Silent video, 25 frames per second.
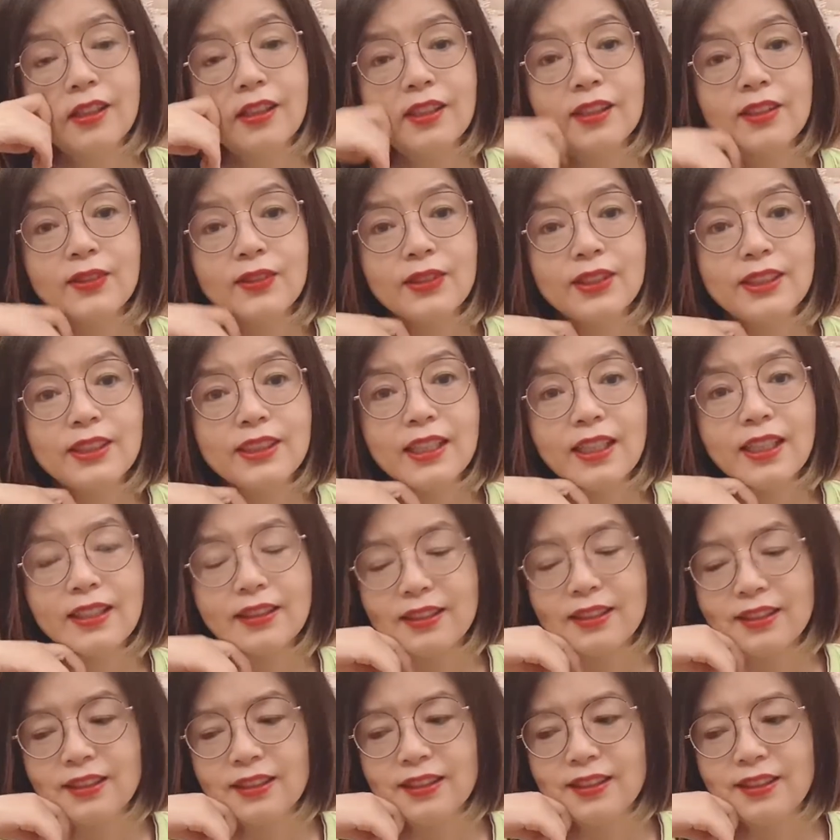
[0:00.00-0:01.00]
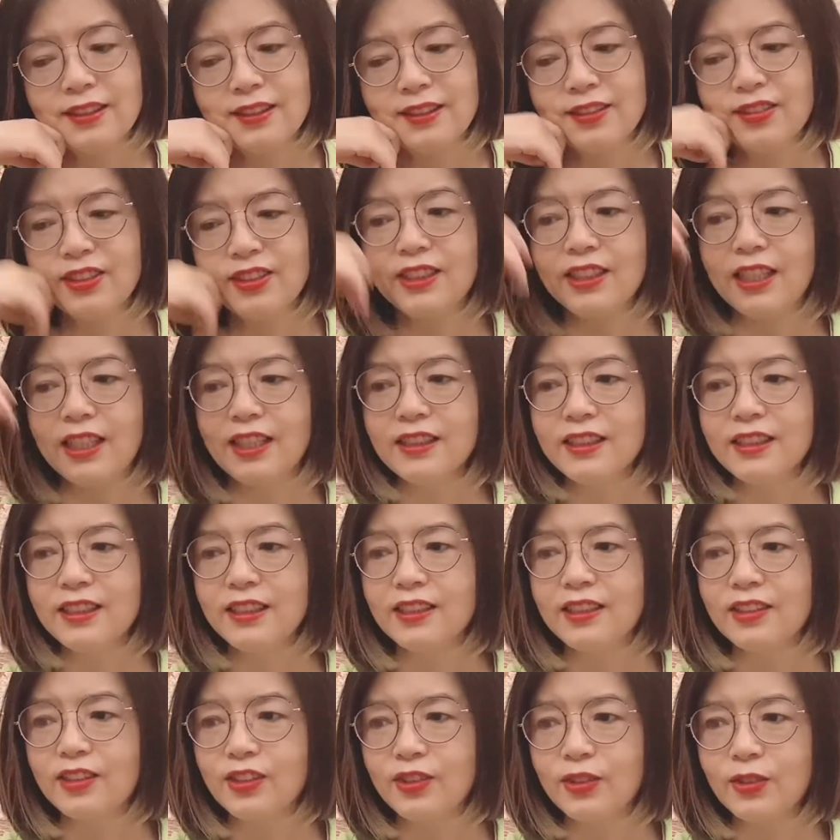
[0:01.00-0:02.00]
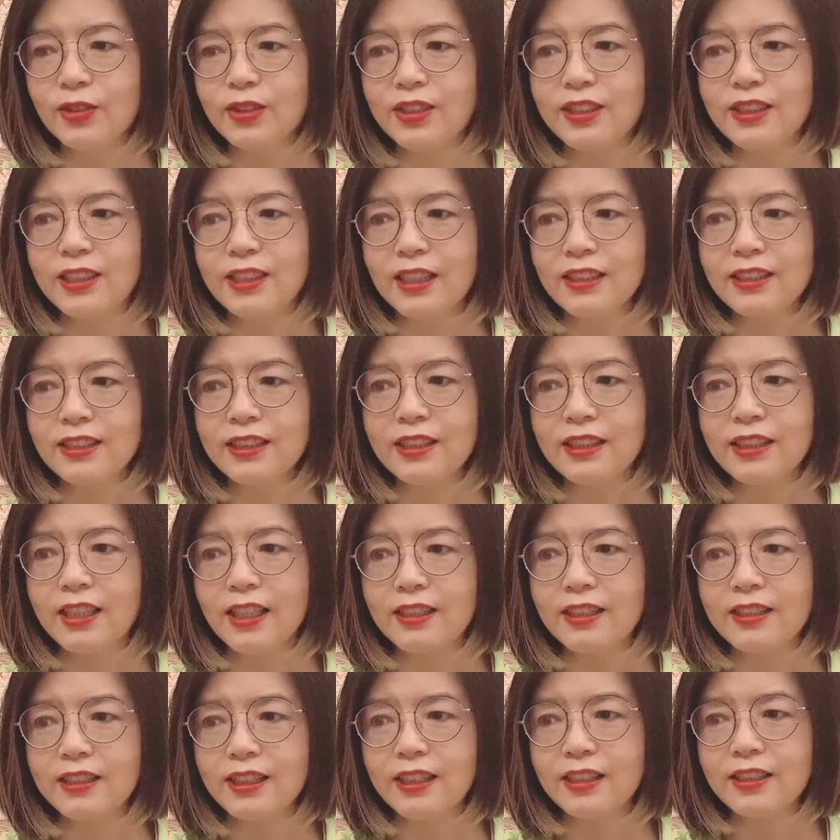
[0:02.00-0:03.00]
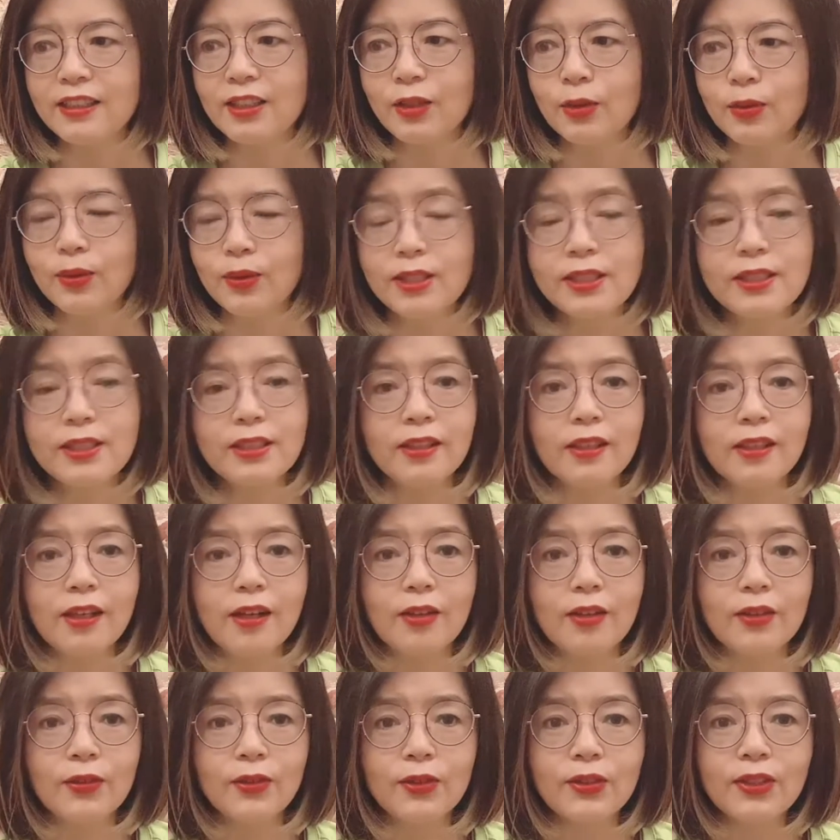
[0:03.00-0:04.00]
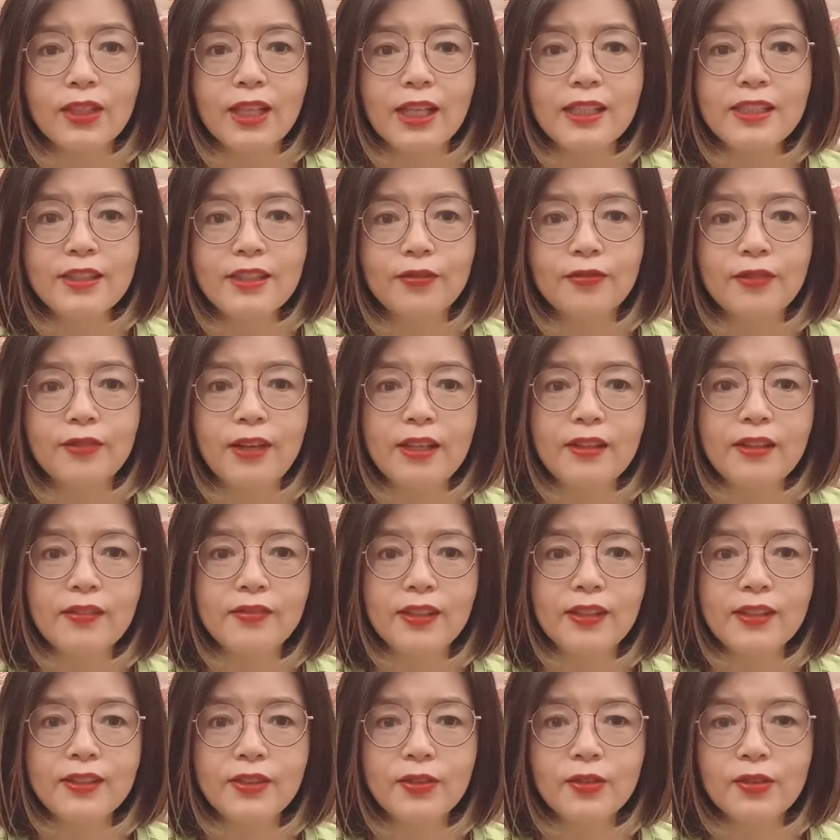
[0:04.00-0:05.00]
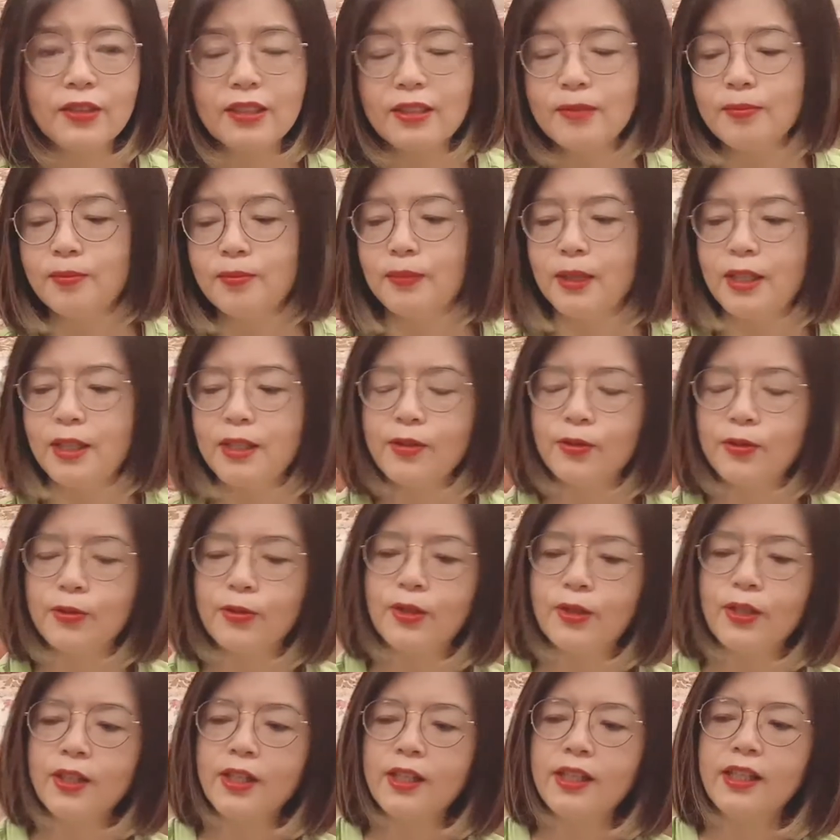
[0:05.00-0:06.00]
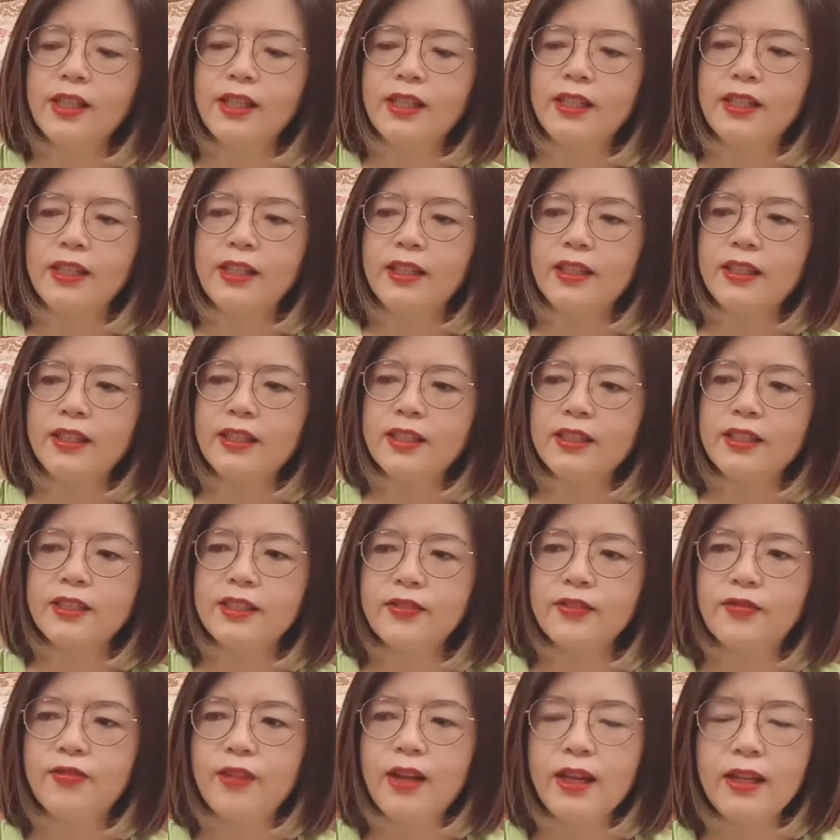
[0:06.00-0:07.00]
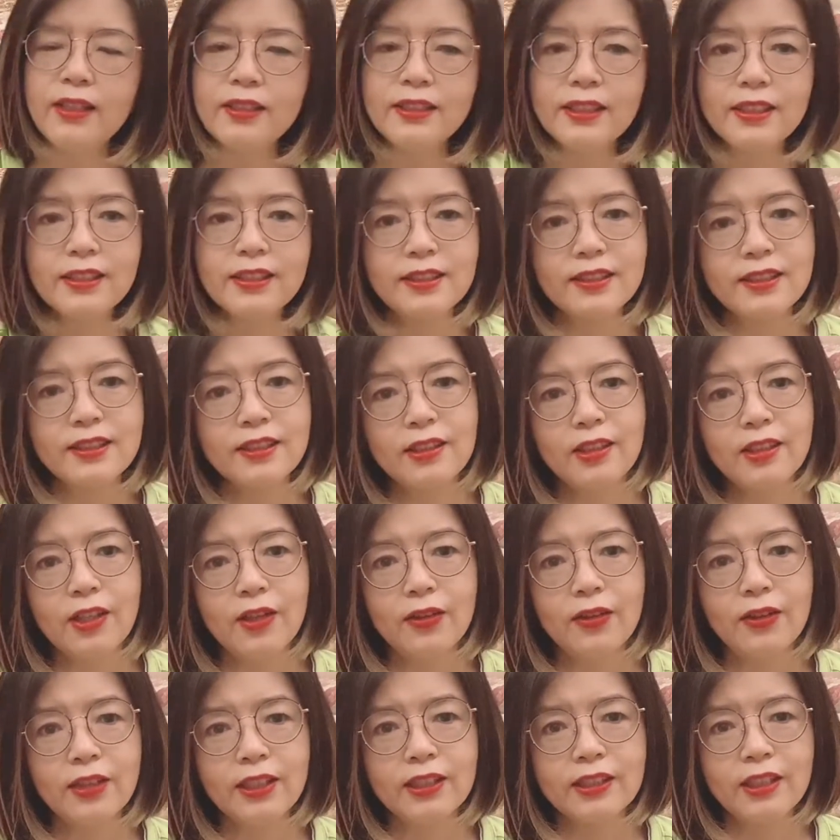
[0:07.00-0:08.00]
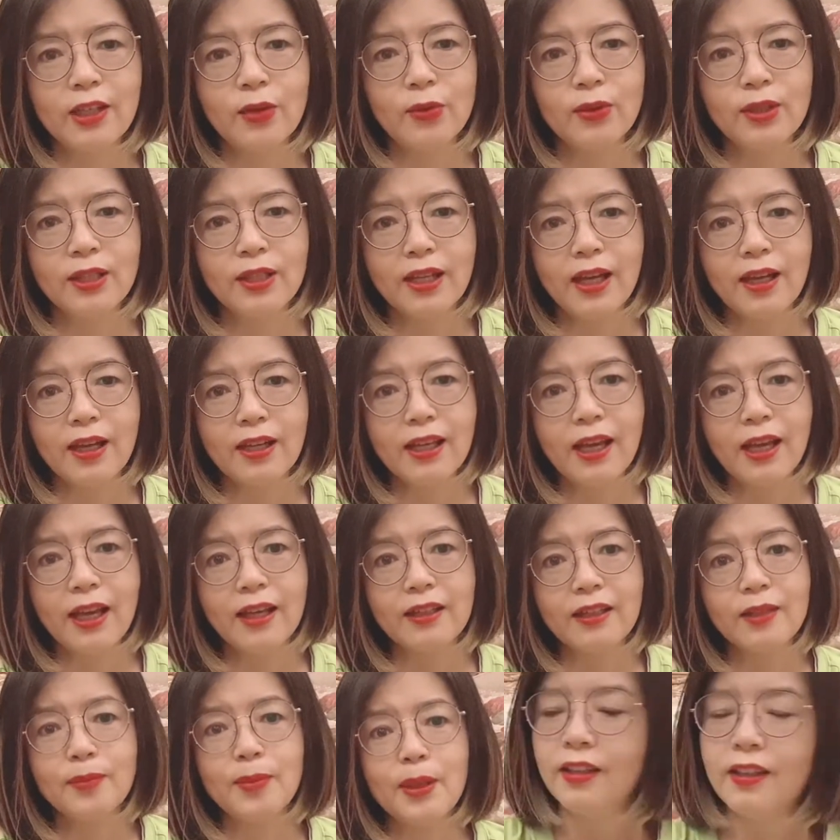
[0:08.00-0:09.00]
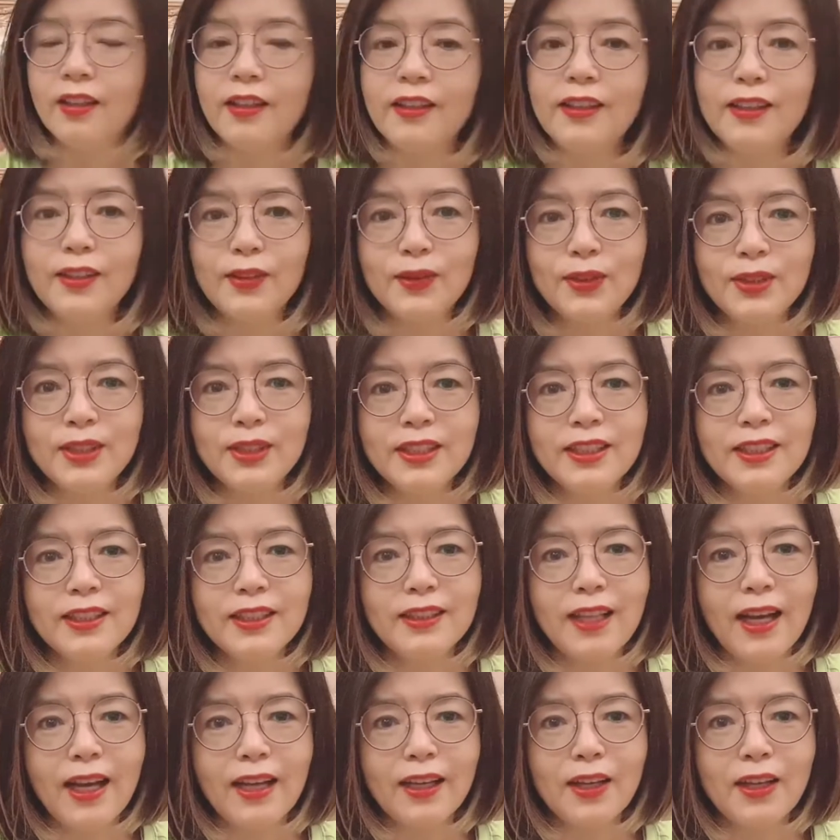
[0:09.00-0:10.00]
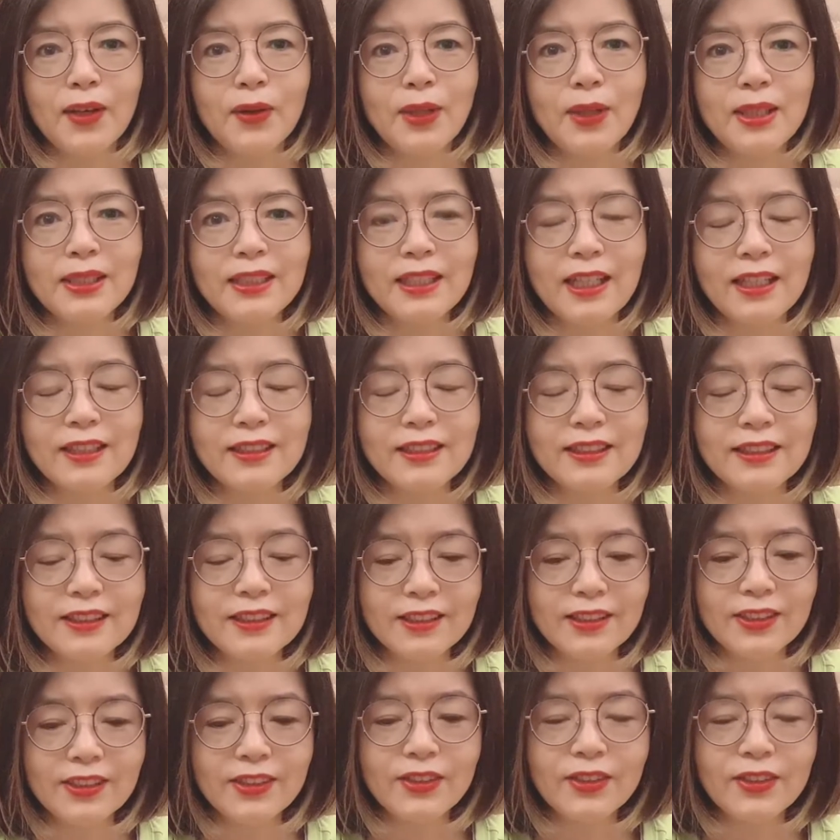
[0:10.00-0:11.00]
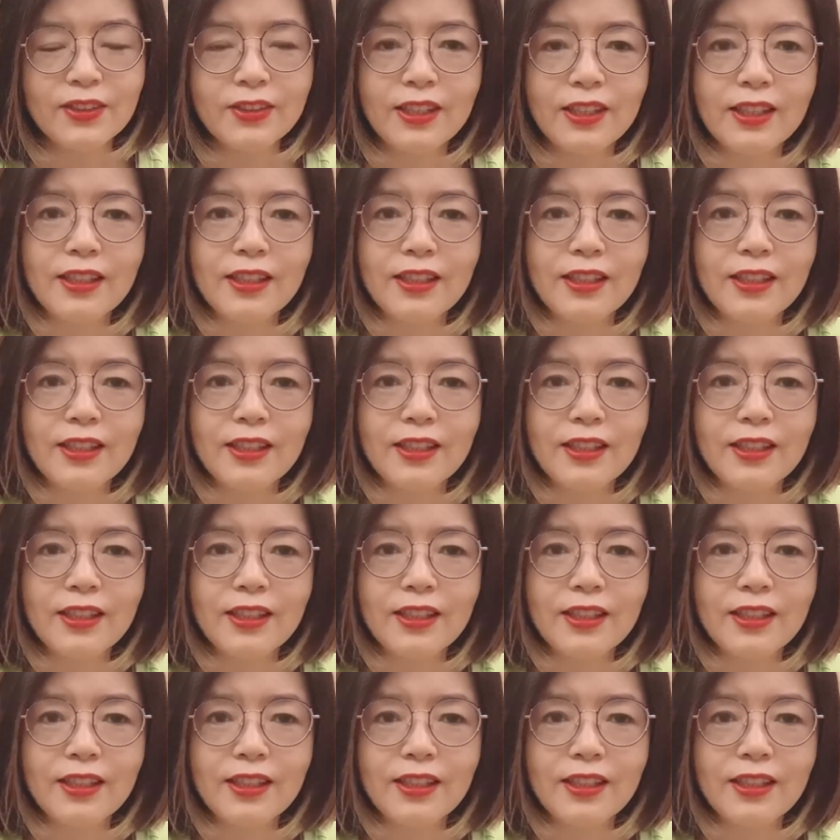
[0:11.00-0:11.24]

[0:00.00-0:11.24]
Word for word: 我一下子就想起，就想起来这这堆资料了。我说赶紧翻一翻，结果根本没有。哎，可是翻了这个资料啊，让我感慨了半。哎呀，我这一打开话匣子就